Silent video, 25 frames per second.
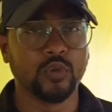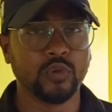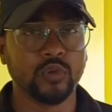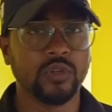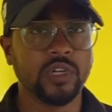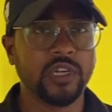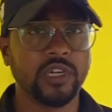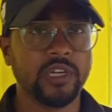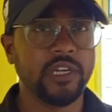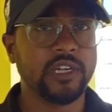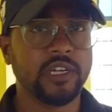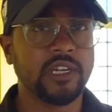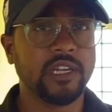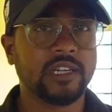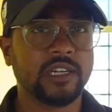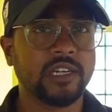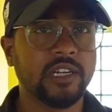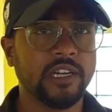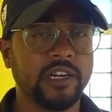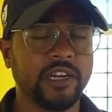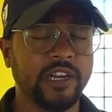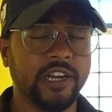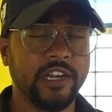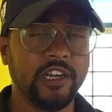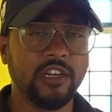বন্ধুরা এটা
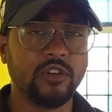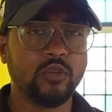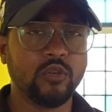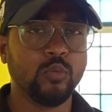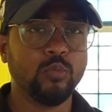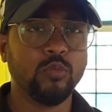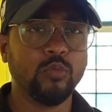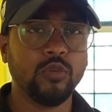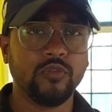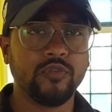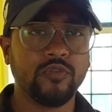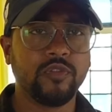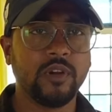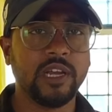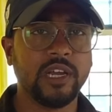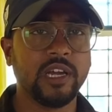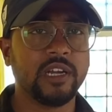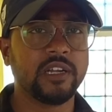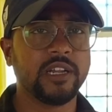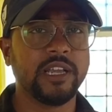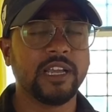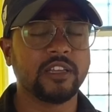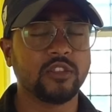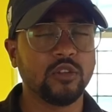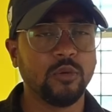একটা রেডি টু মুভ
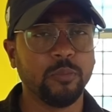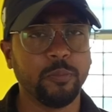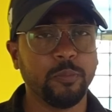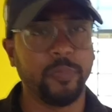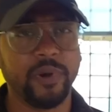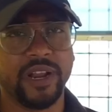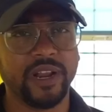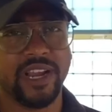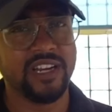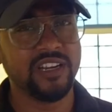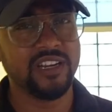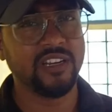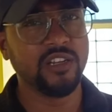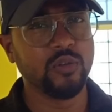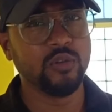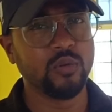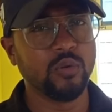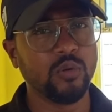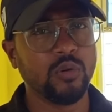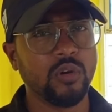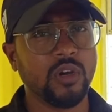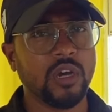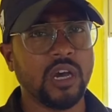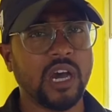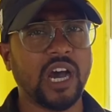ফ্ল্যাট একদম ব্র্যান্ড
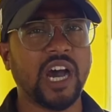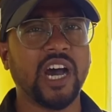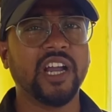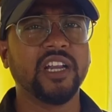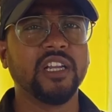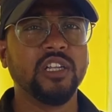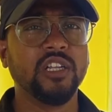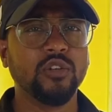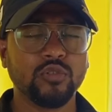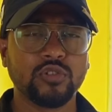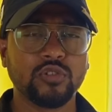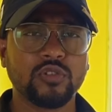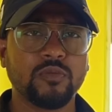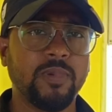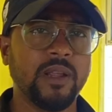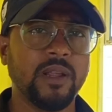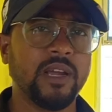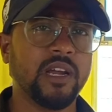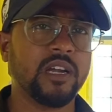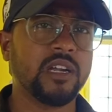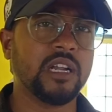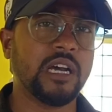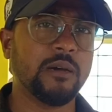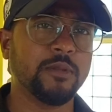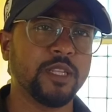নিউ আনইউজ
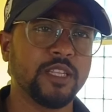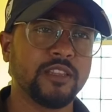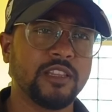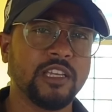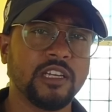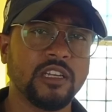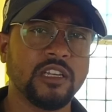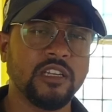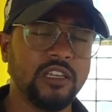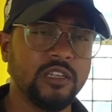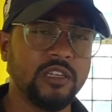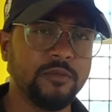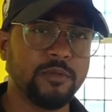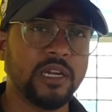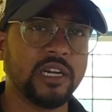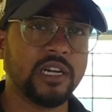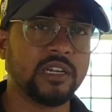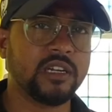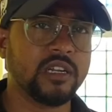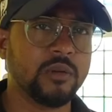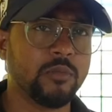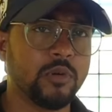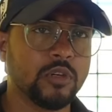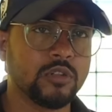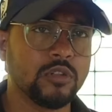ফ্ল্যাট আমাদের থেকে এই
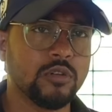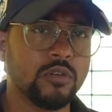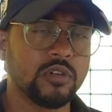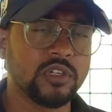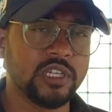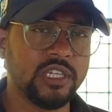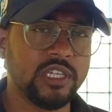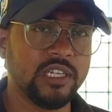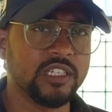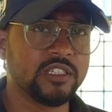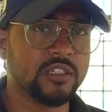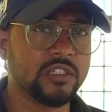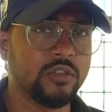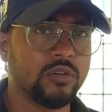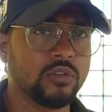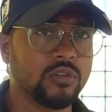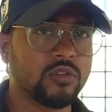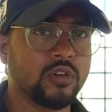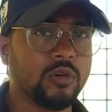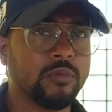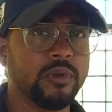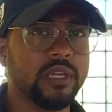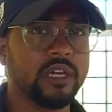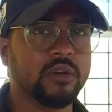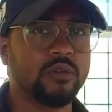ফ্ল্যাটটা ভদ্রলোক কিনেছিল
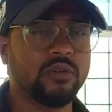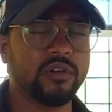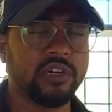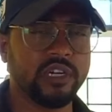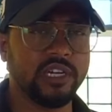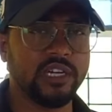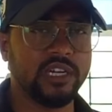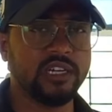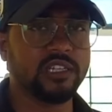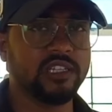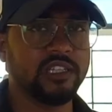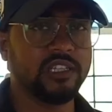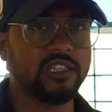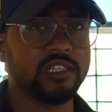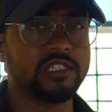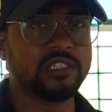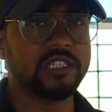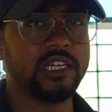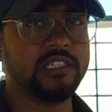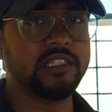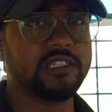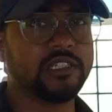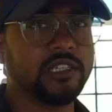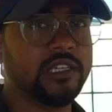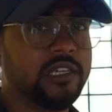তবে এখন রেন্টে দিতে
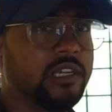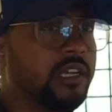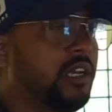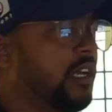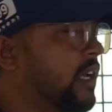চাইছে